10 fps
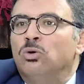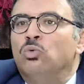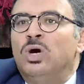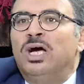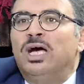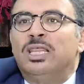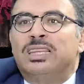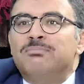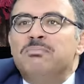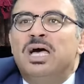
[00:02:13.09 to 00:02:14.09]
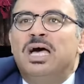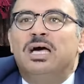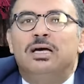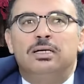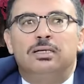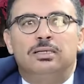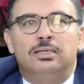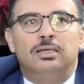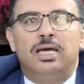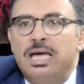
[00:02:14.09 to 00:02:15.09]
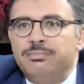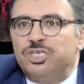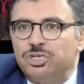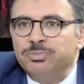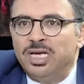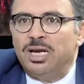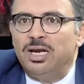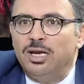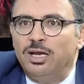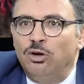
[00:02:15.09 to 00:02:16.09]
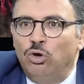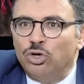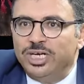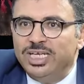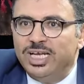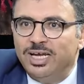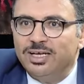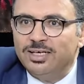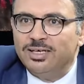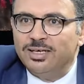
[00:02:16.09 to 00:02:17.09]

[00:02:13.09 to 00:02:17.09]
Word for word: وثم هامش من الحريه